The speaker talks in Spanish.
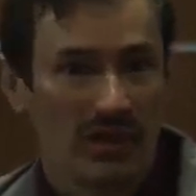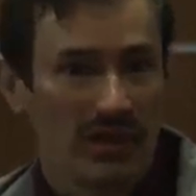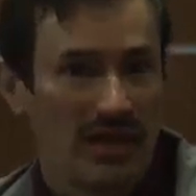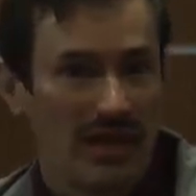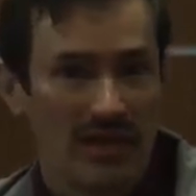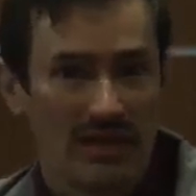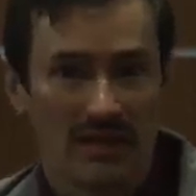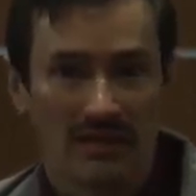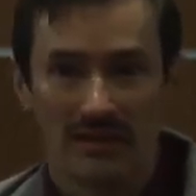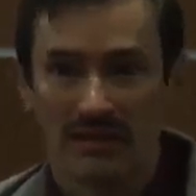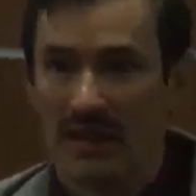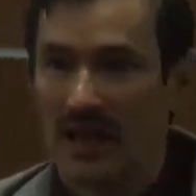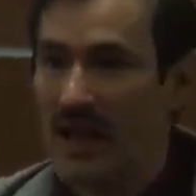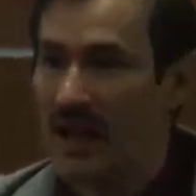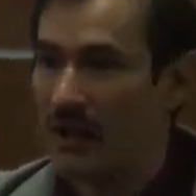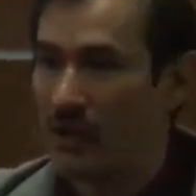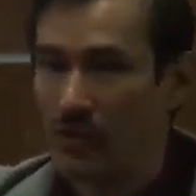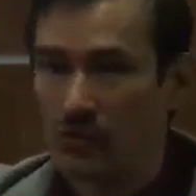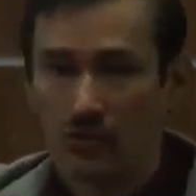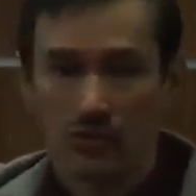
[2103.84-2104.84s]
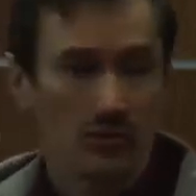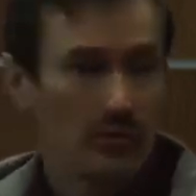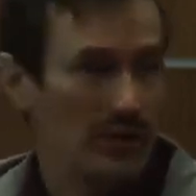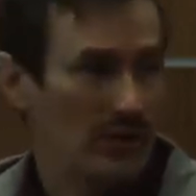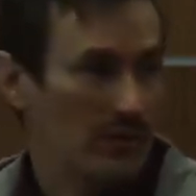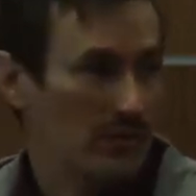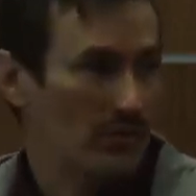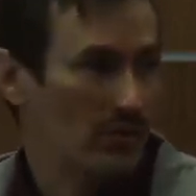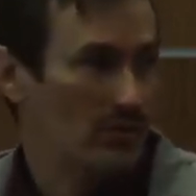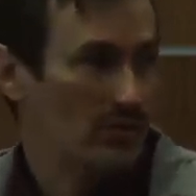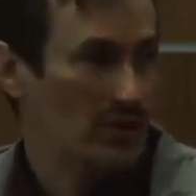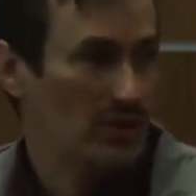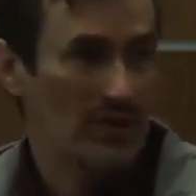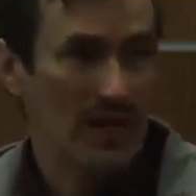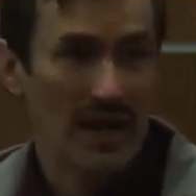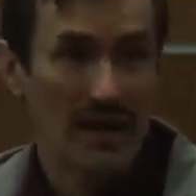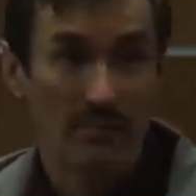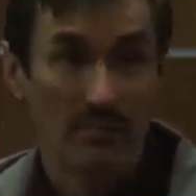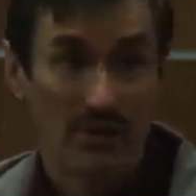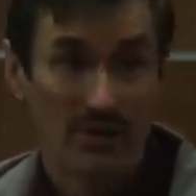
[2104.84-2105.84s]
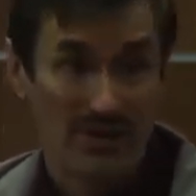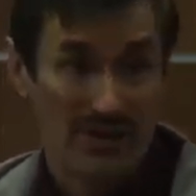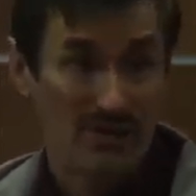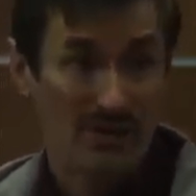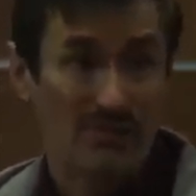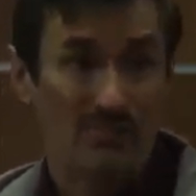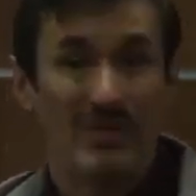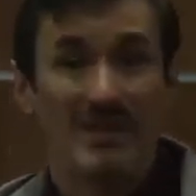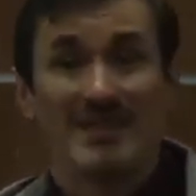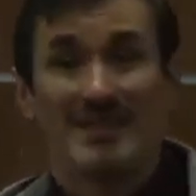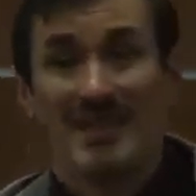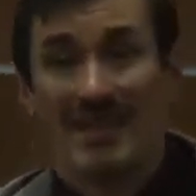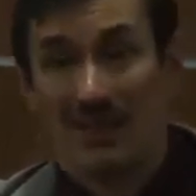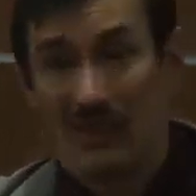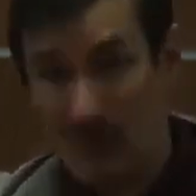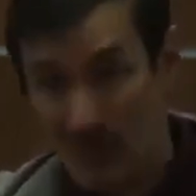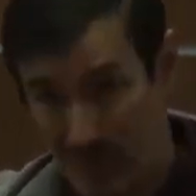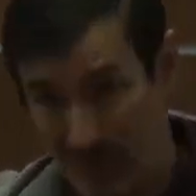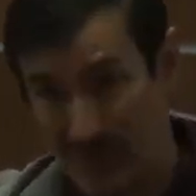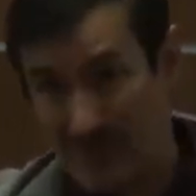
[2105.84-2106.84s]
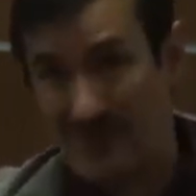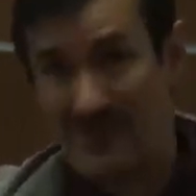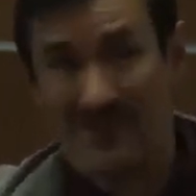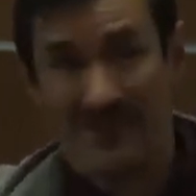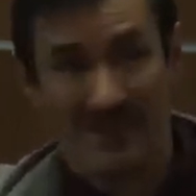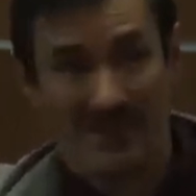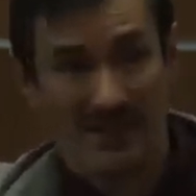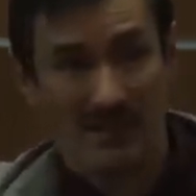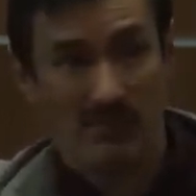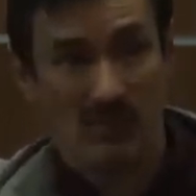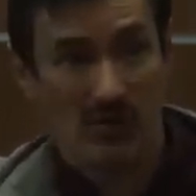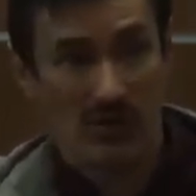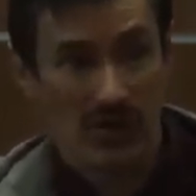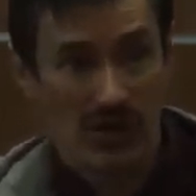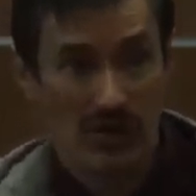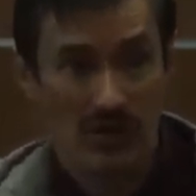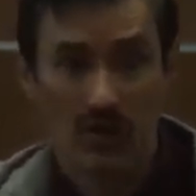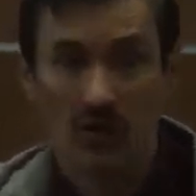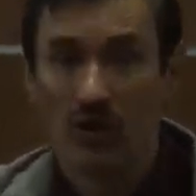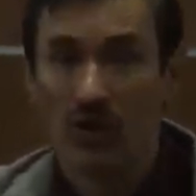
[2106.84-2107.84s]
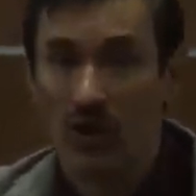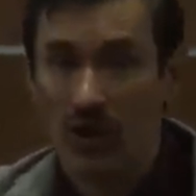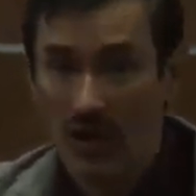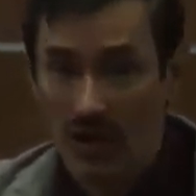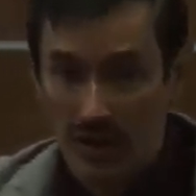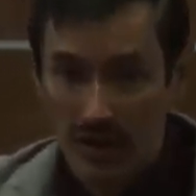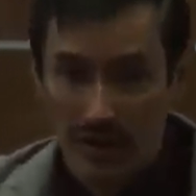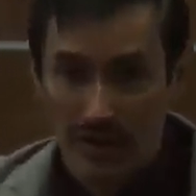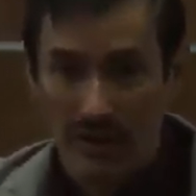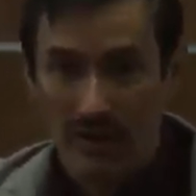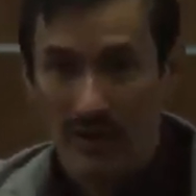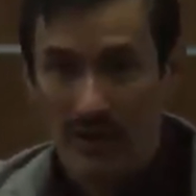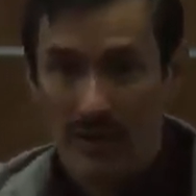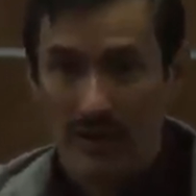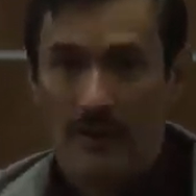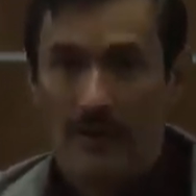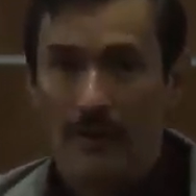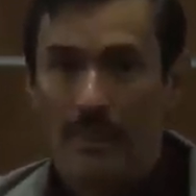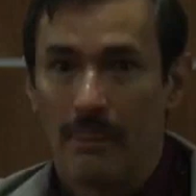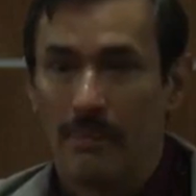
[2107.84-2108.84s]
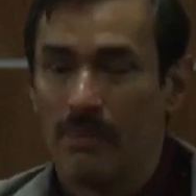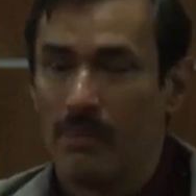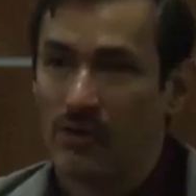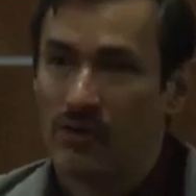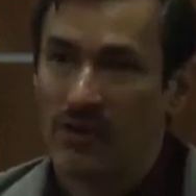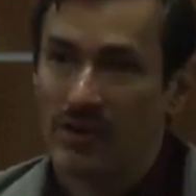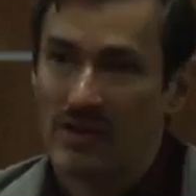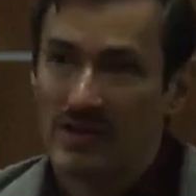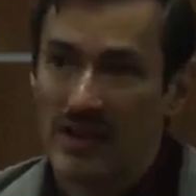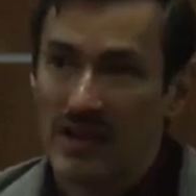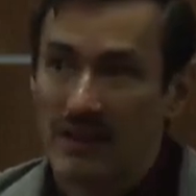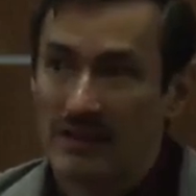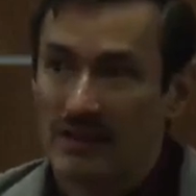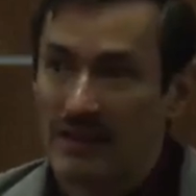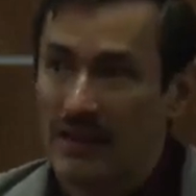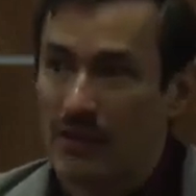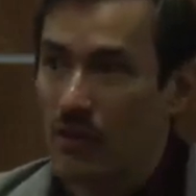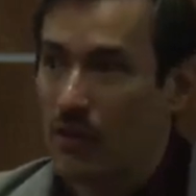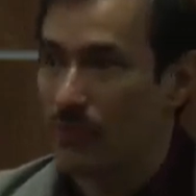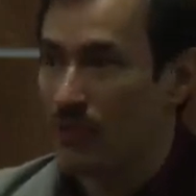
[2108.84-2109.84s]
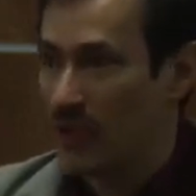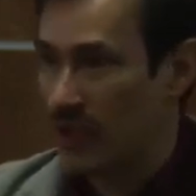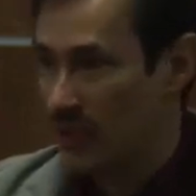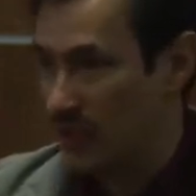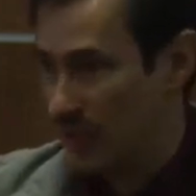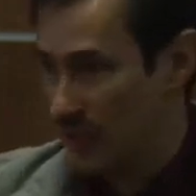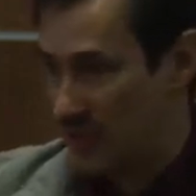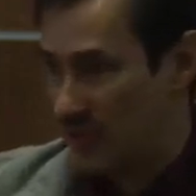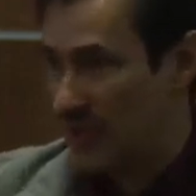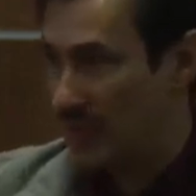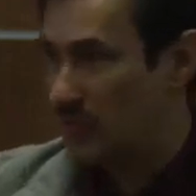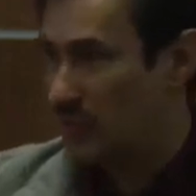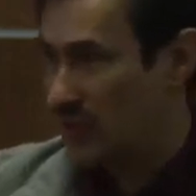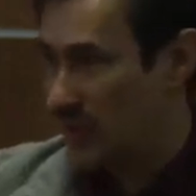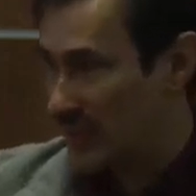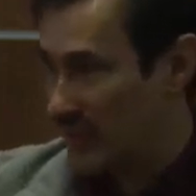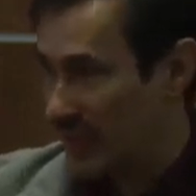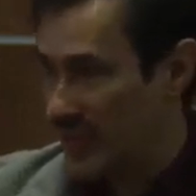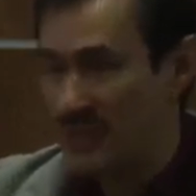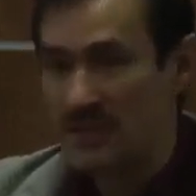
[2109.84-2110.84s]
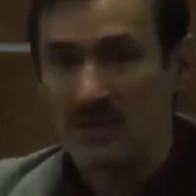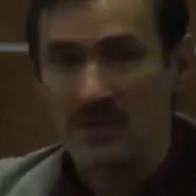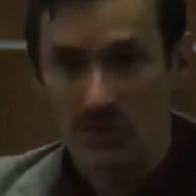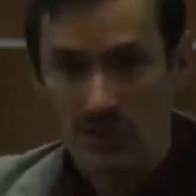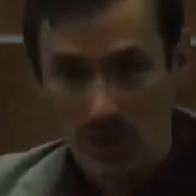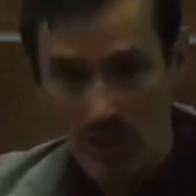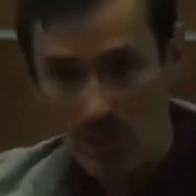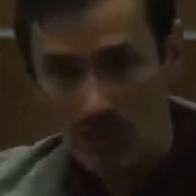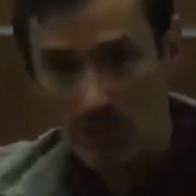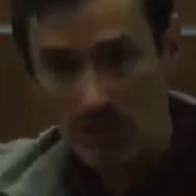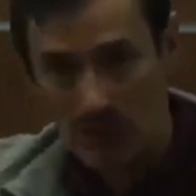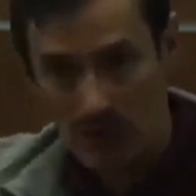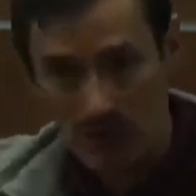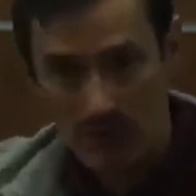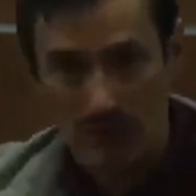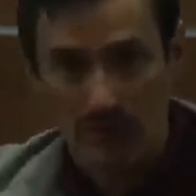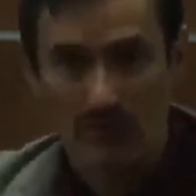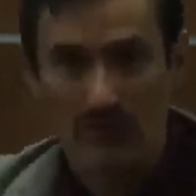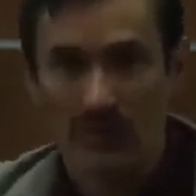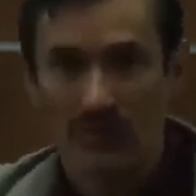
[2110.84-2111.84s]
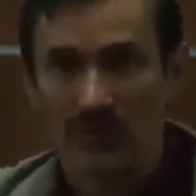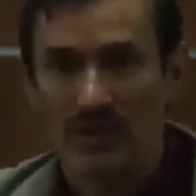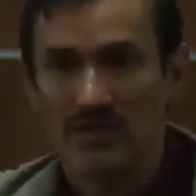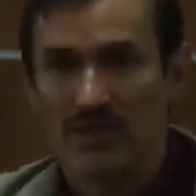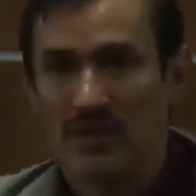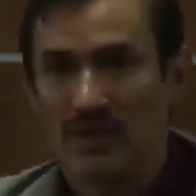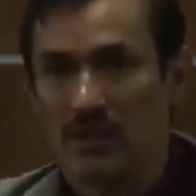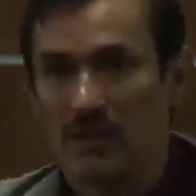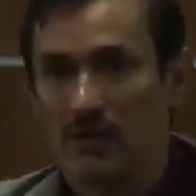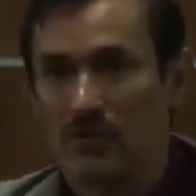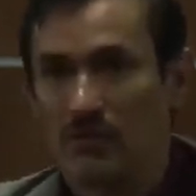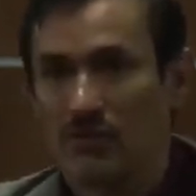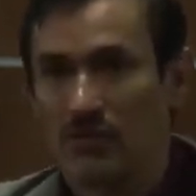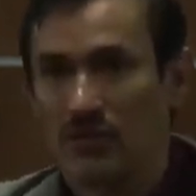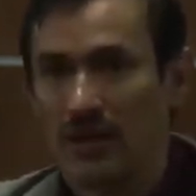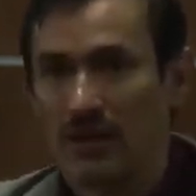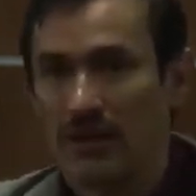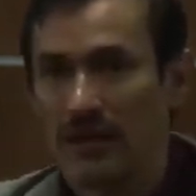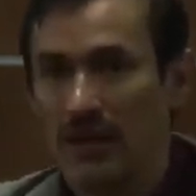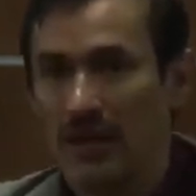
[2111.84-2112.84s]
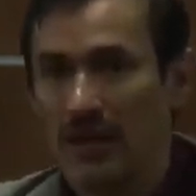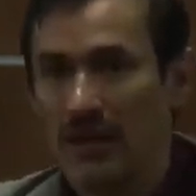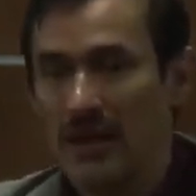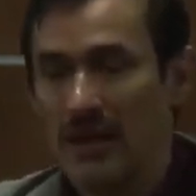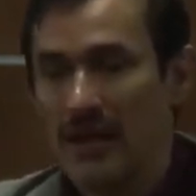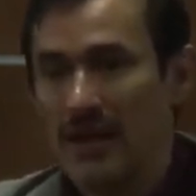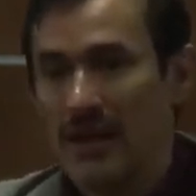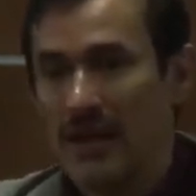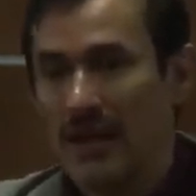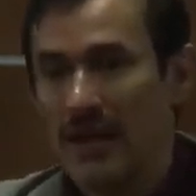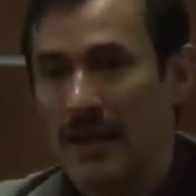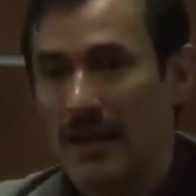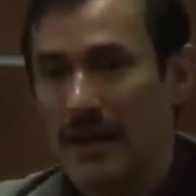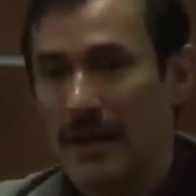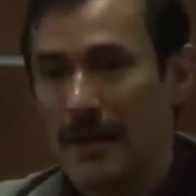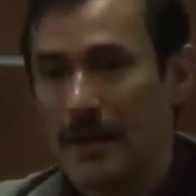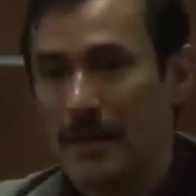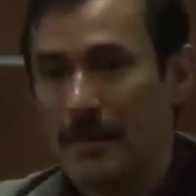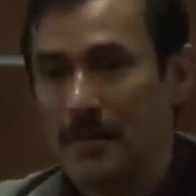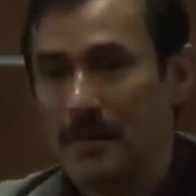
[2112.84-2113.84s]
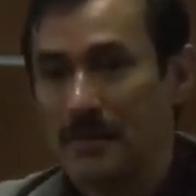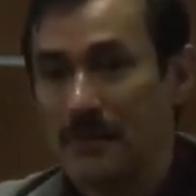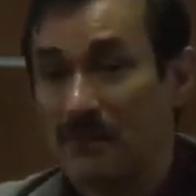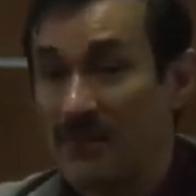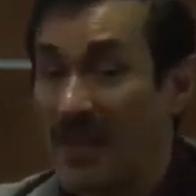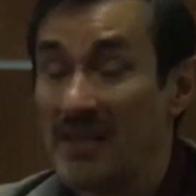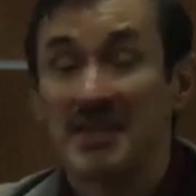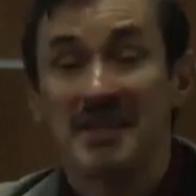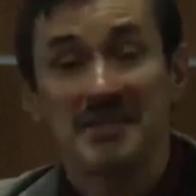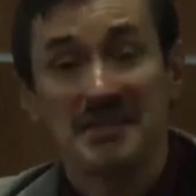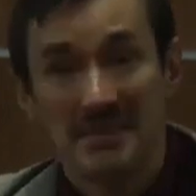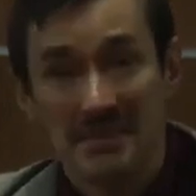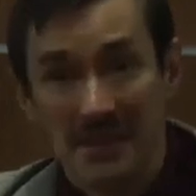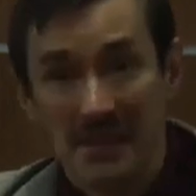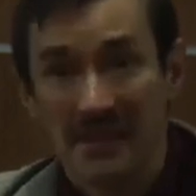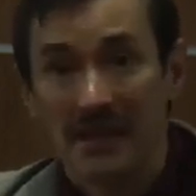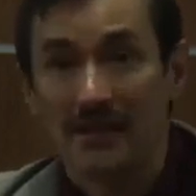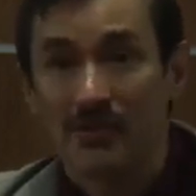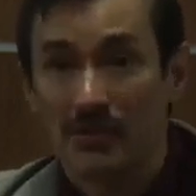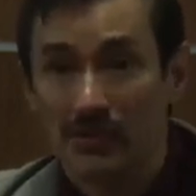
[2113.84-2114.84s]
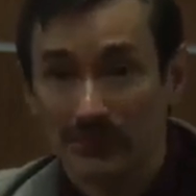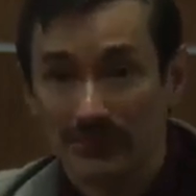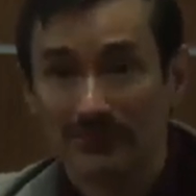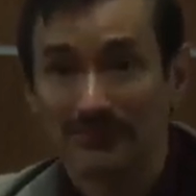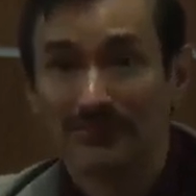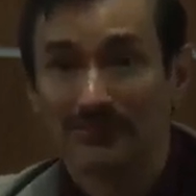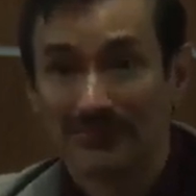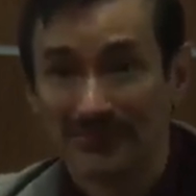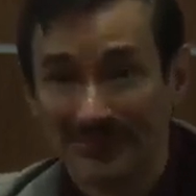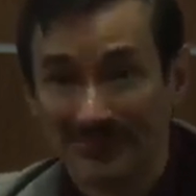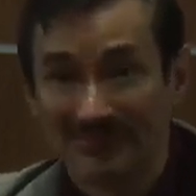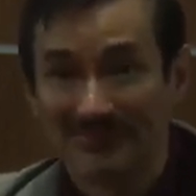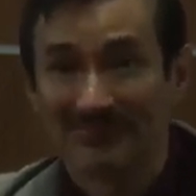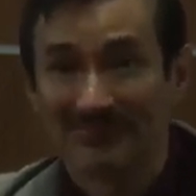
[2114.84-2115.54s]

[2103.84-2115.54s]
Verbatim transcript: la biblioteca ahí está, lo subimos y ya, pero seguimos pensando en el modelo, no quiero decir anterior, porque todavía estamos en transición, ¿no? Como muy bien señaló usted. Eh, y ese es el reto.